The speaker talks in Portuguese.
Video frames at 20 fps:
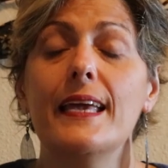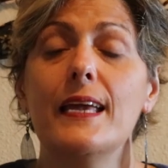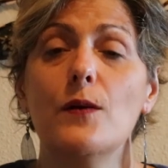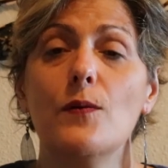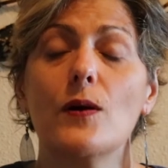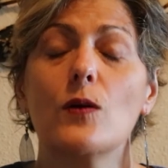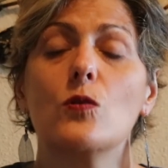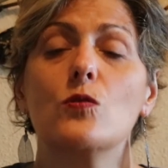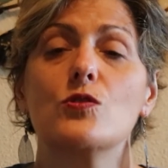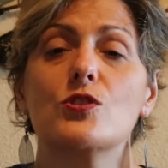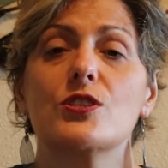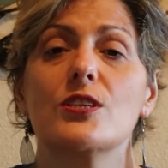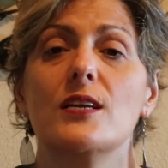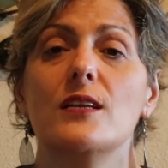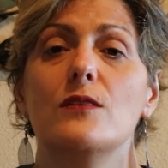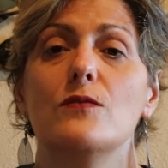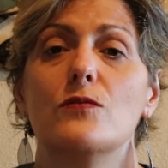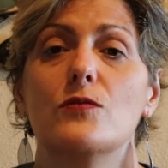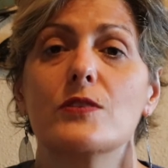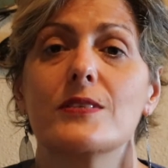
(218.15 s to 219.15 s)
Eu
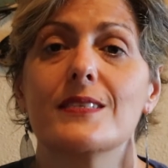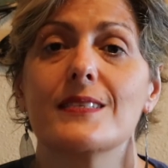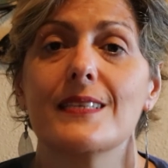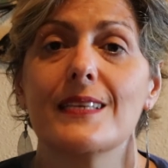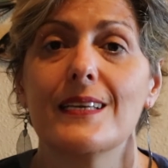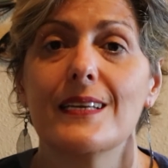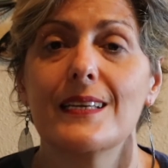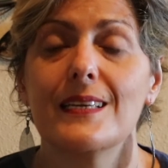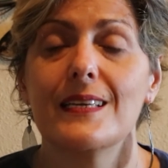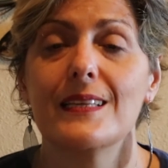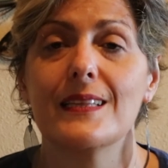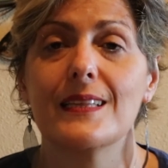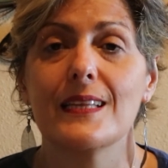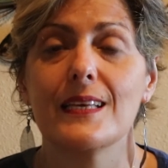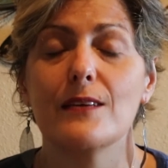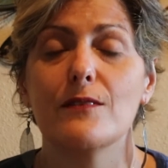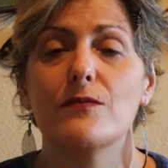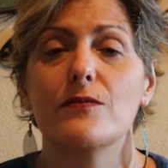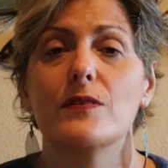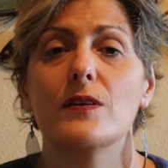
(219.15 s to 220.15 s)
aconselho você que
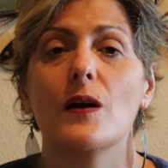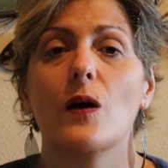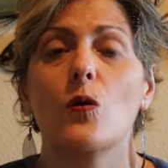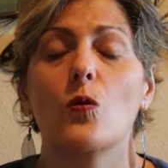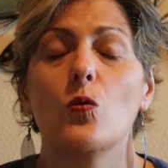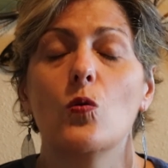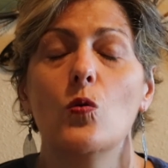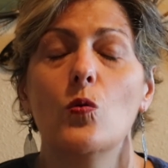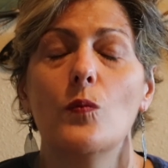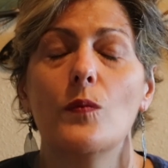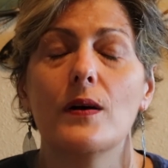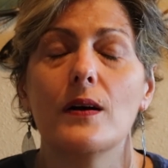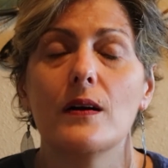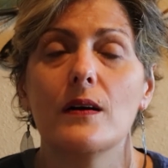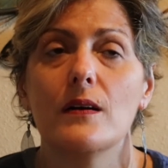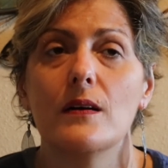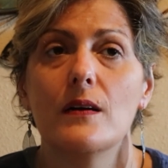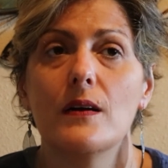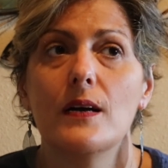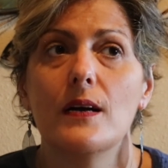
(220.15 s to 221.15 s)
teve
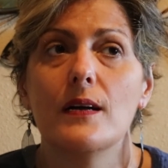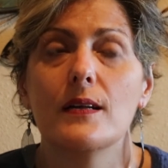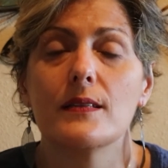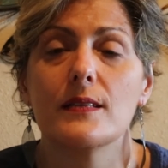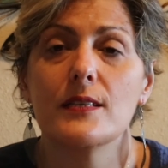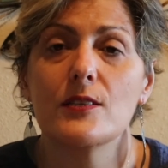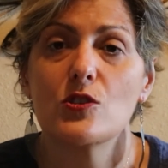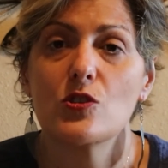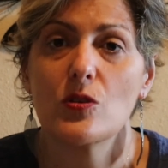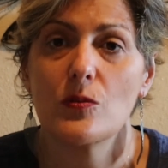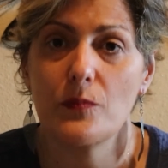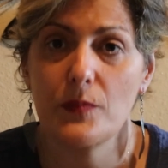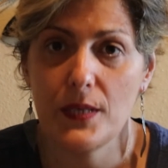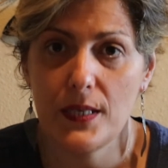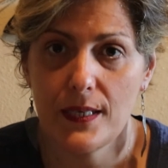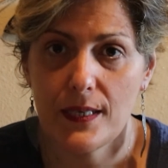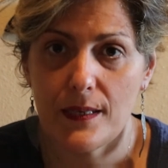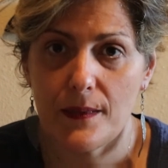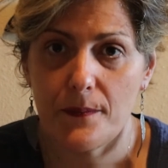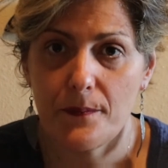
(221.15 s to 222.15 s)
alguma
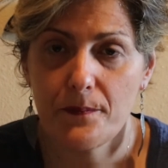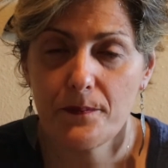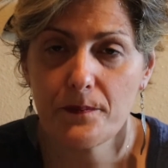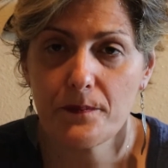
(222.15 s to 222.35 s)
trissomia,